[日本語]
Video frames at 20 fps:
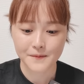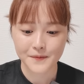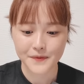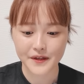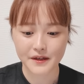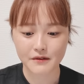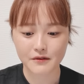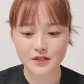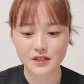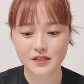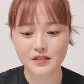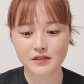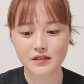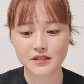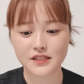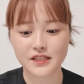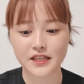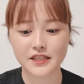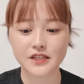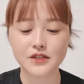ね、私は
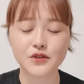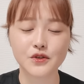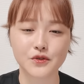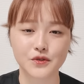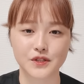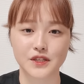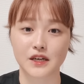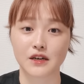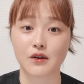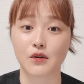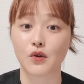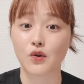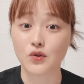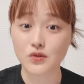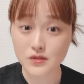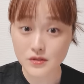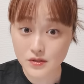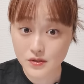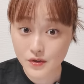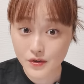チェジニョクさんが
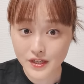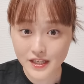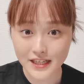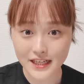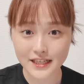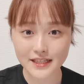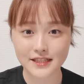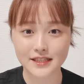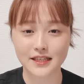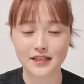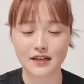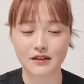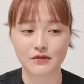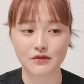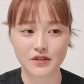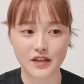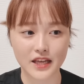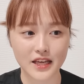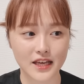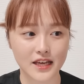本当に大好きな
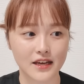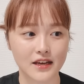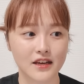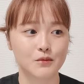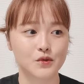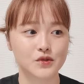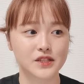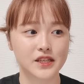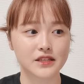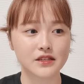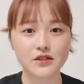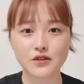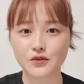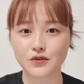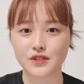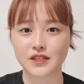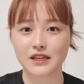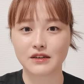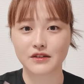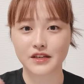のでもう
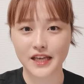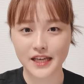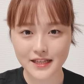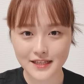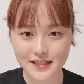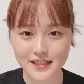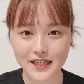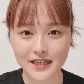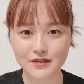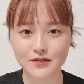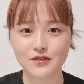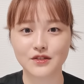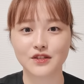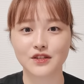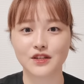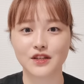チェジュニョクさんの検事役っ